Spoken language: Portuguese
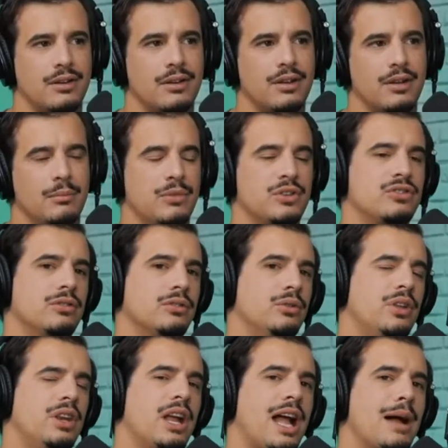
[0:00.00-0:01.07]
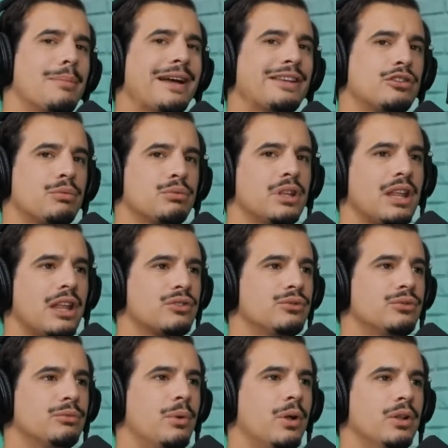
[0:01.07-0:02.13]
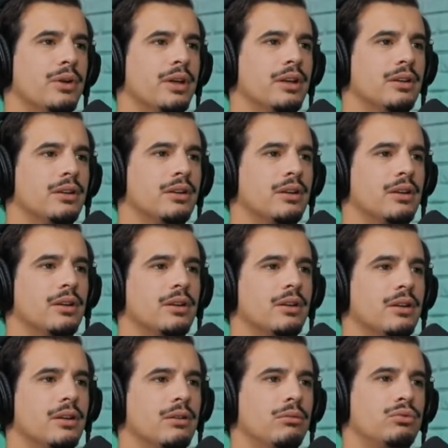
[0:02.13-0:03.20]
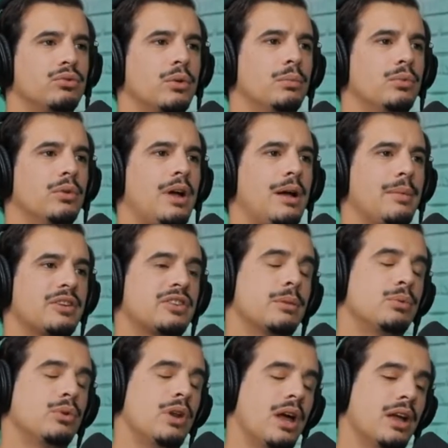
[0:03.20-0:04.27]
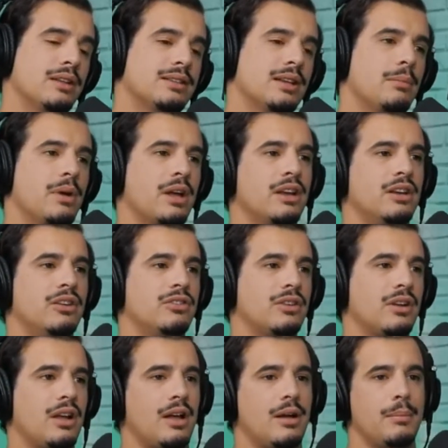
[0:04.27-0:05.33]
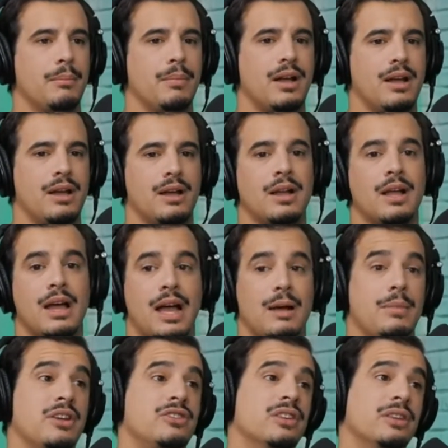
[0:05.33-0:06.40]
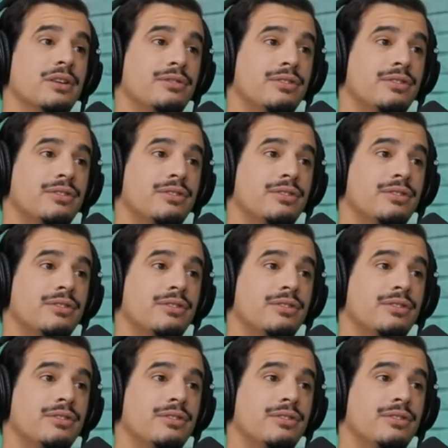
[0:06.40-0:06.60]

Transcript: mais. Mas eu diria que há mais oportunidades no futebol, não é? há mais campeonatos, há mais, há, há, há, mais gente a